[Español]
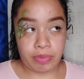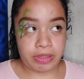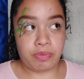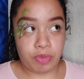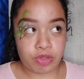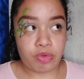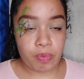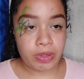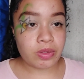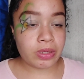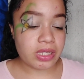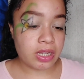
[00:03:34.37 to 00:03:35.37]
pues, por
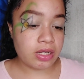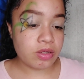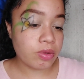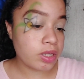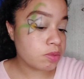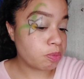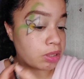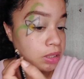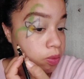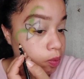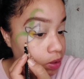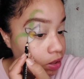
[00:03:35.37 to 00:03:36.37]
supuesto, hacerle su
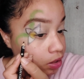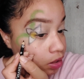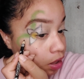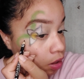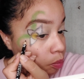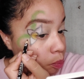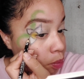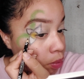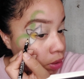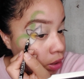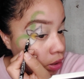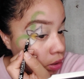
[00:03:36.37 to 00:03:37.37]
respectivo delineado
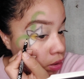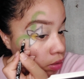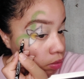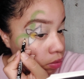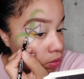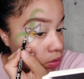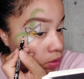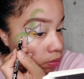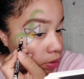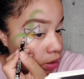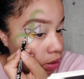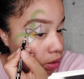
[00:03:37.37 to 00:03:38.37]
porque si no, no se
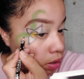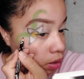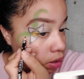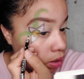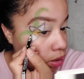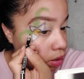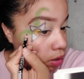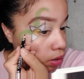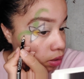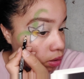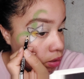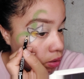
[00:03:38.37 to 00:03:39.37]
va a
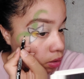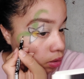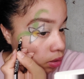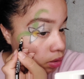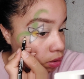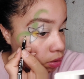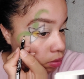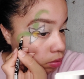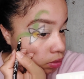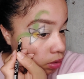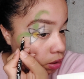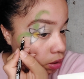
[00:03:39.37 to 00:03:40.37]

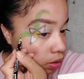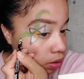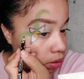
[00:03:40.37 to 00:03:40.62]
notar.